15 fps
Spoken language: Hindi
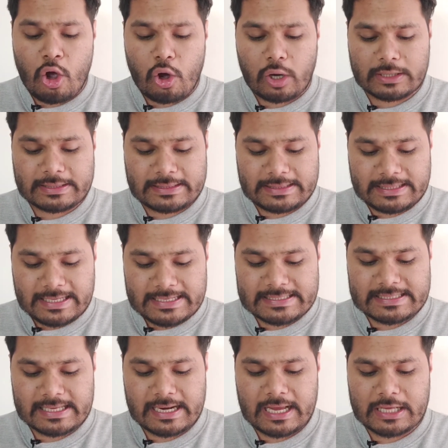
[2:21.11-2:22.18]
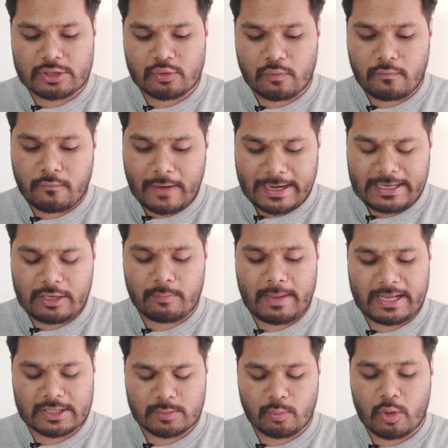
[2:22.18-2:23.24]
और तीसरा जो फाइनल
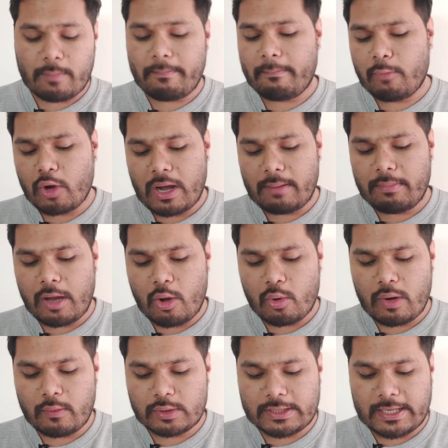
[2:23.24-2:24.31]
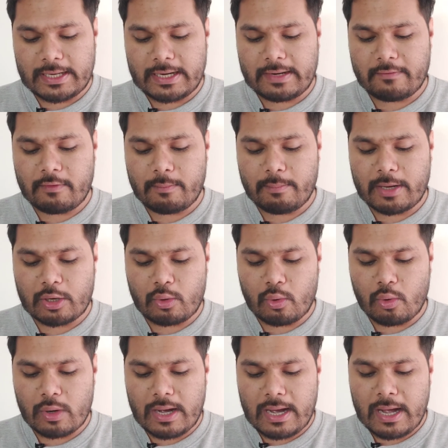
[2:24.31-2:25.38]
मैच मुकाबला होगा वो 13 नवंबर को
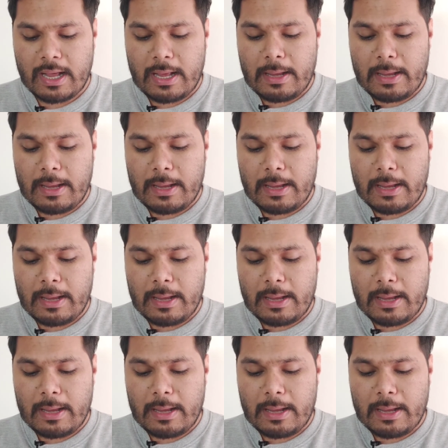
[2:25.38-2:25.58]
होगा